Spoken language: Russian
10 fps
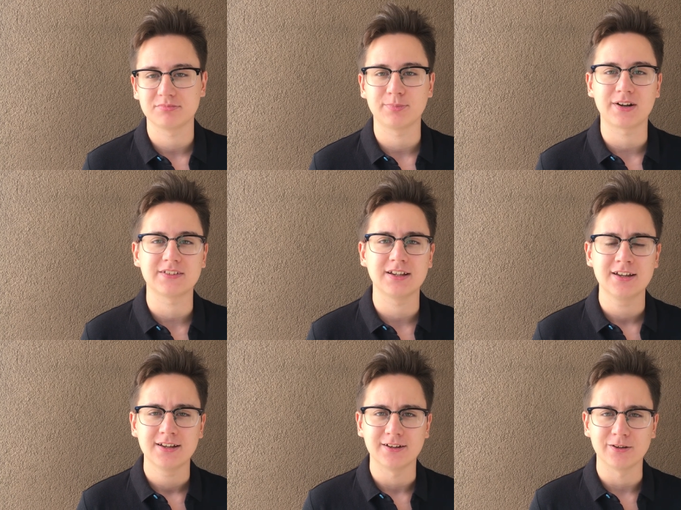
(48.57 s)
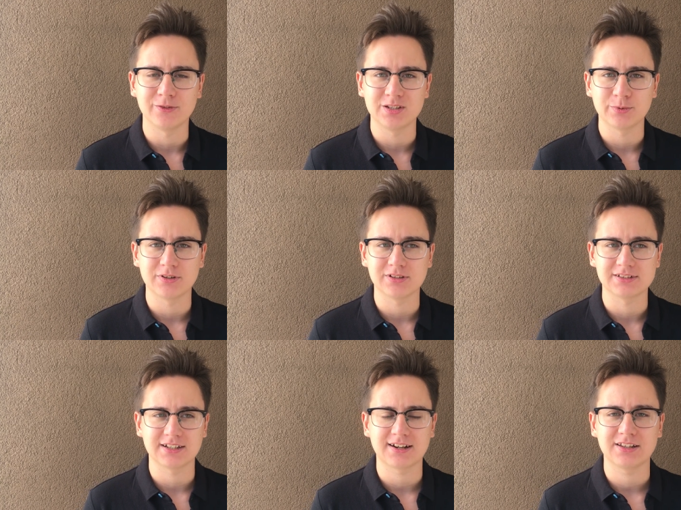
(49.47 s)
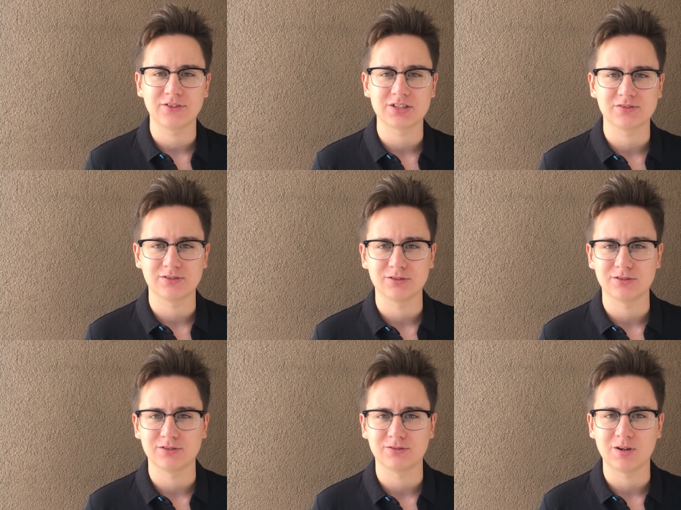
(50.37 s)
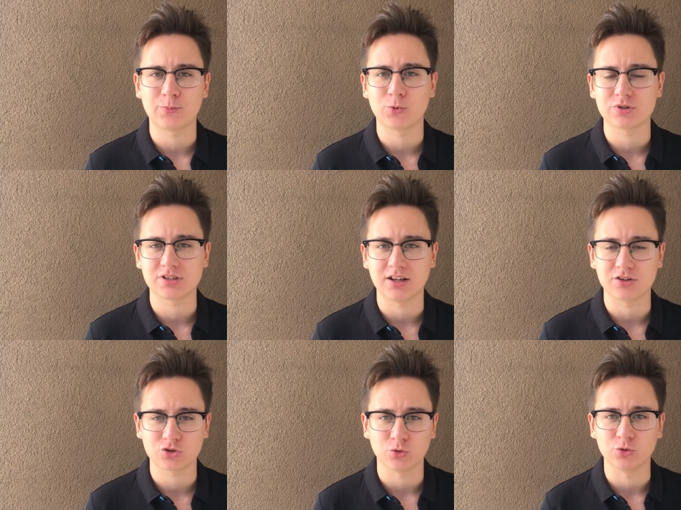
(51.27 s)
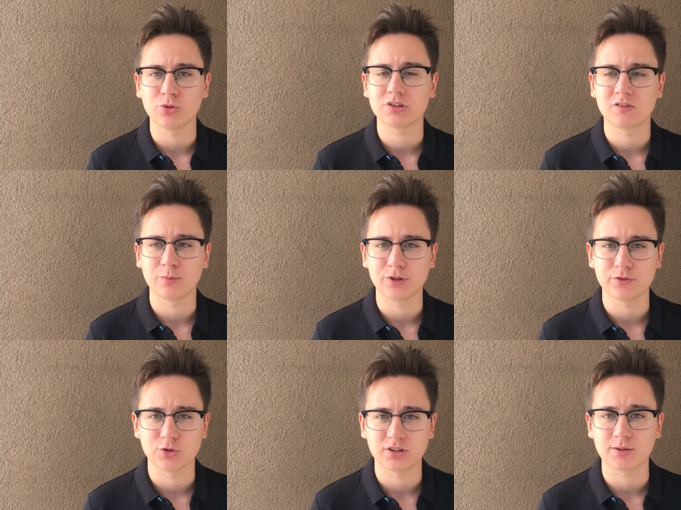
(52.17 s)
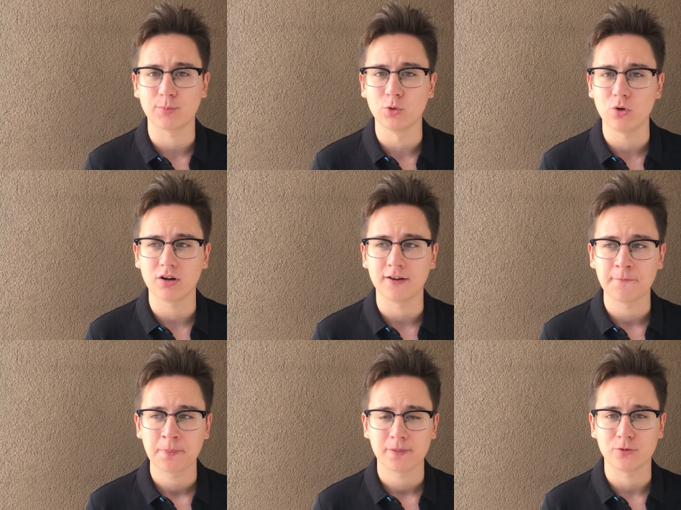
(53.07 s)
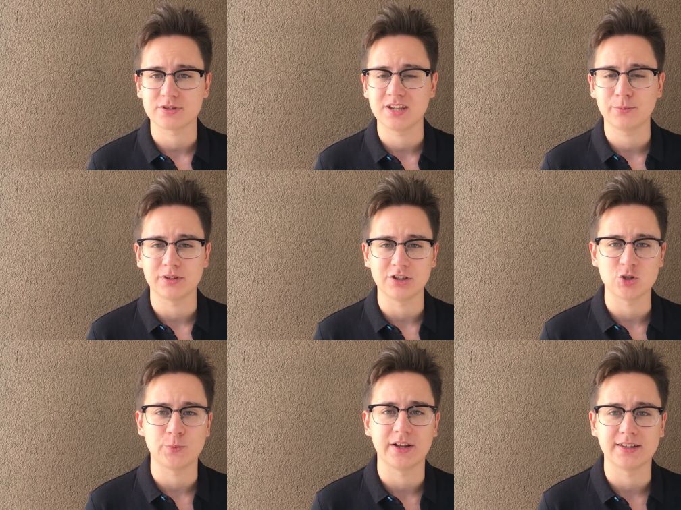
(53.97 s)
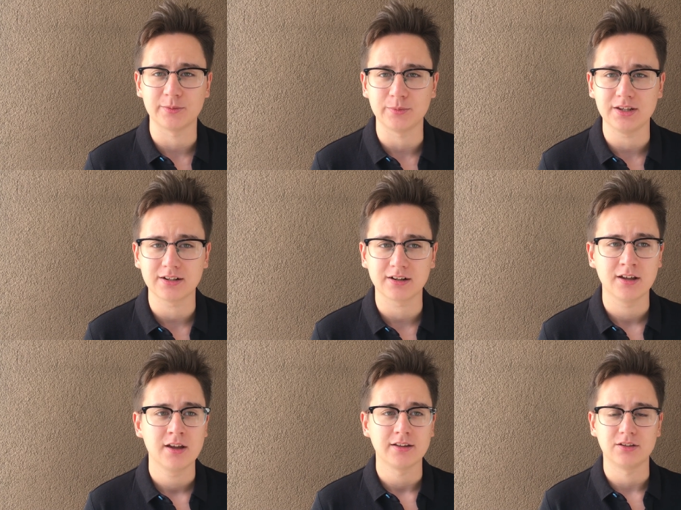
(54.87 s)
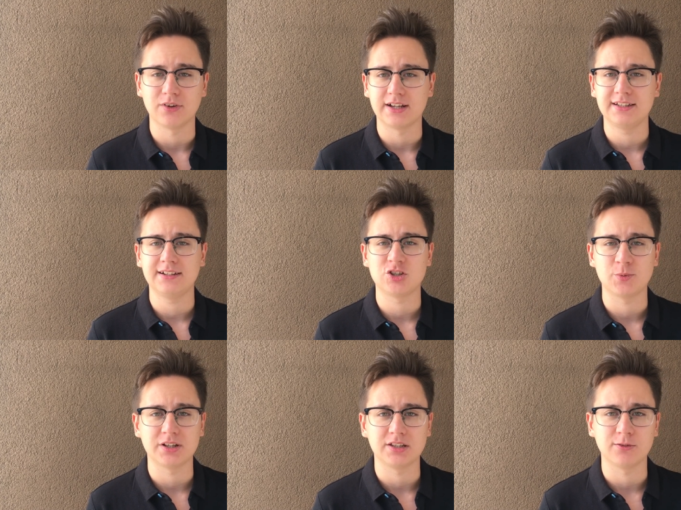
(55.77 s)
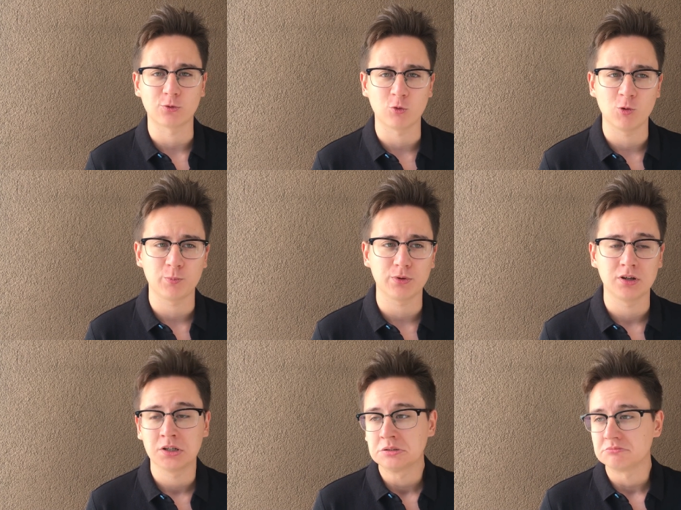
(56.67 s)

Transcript: Правда, видимо, закрадывается вопрос, а что, до этого было все так плохо? То есть не было ни чемпионата мира, не выходили на чемпионат Европы.